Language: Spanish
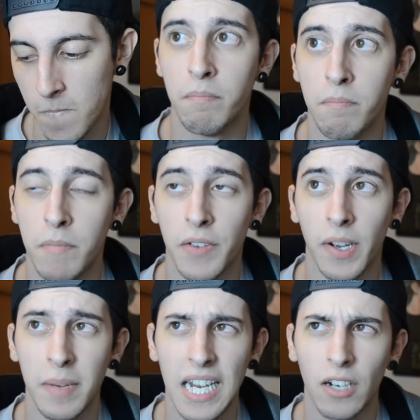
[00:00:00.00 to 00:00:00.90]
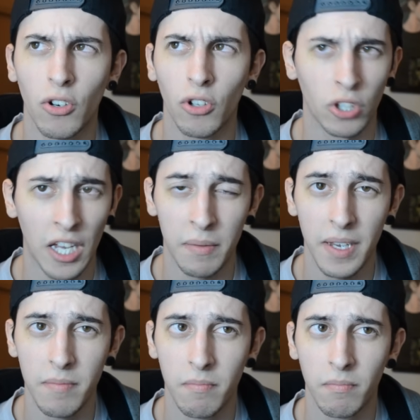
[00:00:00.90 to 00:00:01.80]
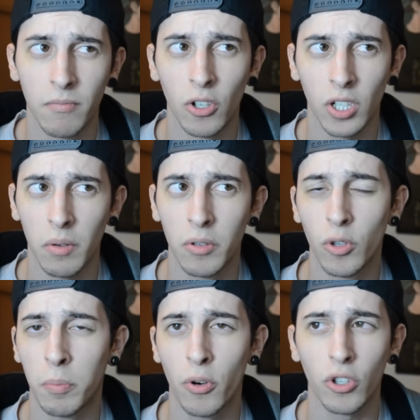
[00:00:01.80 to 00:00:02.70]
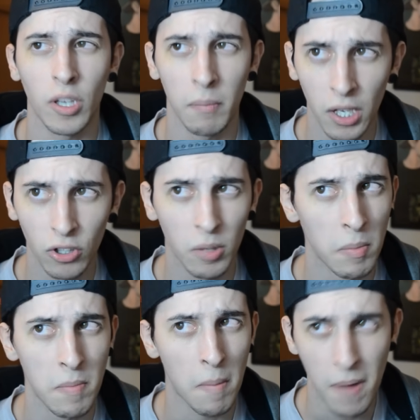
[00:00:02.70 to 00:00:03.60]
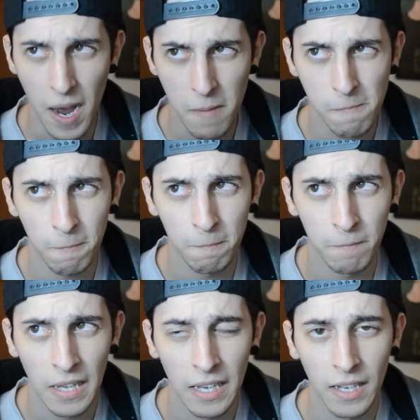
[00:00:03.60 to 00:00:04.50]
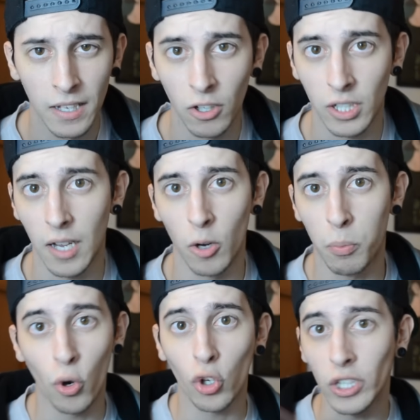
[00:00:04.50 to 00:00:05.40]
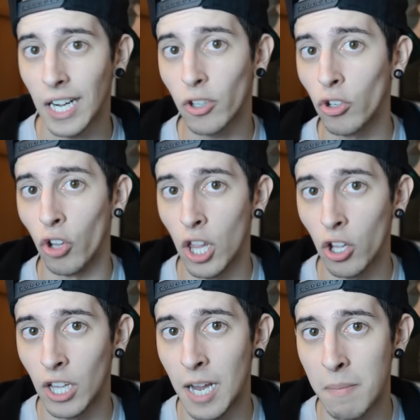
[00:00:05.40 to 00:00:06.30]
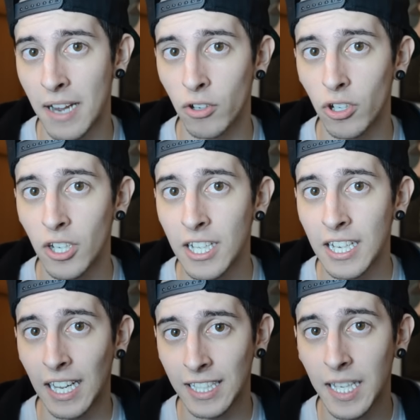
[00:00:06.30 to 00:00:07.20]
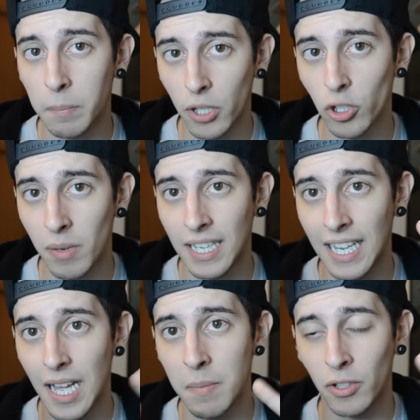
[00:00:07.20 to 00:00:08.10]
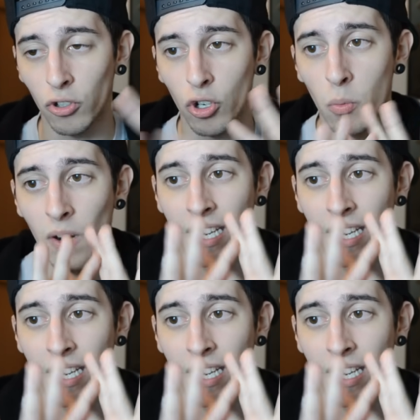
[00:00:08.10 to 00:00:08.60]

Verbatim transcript: Mi familia no lo sabe, lo saben unos pocos amigos y mi mamá. O sea, lo puedo contar con los dedos de la mano, Así que por eso más que nada me estoy como